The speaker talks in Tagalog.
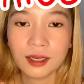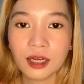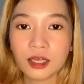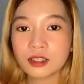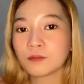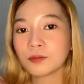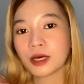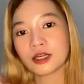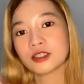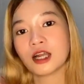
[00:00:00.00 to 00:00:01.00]
As in,
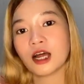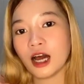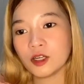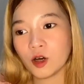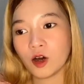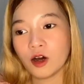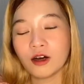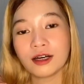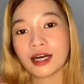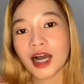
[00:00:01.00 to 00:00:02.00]
para siyang ano,
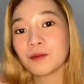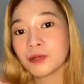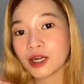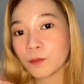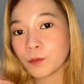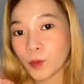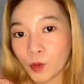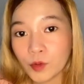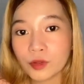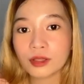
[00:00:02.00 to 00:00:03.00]
camera
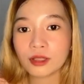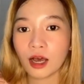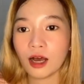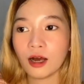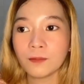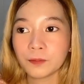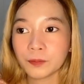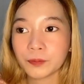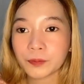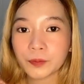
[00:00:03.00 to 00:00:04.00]
phone na
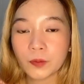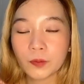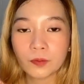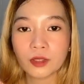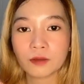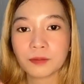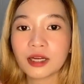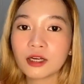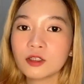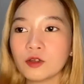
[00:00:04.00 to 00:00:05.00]

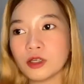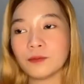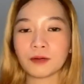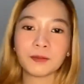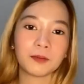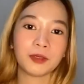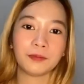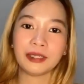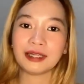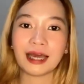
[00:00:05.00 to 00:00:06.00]
parang yung iba
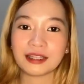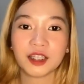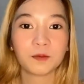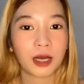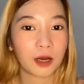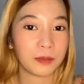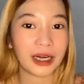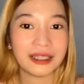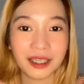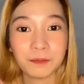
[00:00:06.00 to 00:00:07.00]
mabibili natin, yung mga
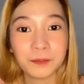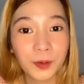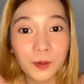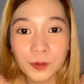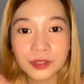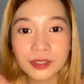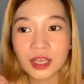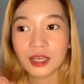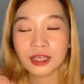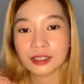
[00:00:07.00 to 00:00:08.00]
branded phone
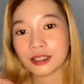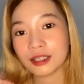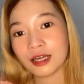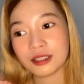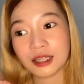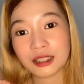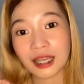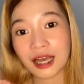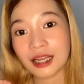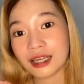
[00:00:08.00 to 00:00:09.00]
na
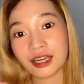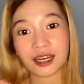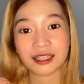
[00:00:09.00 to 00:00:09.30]
nasa halagang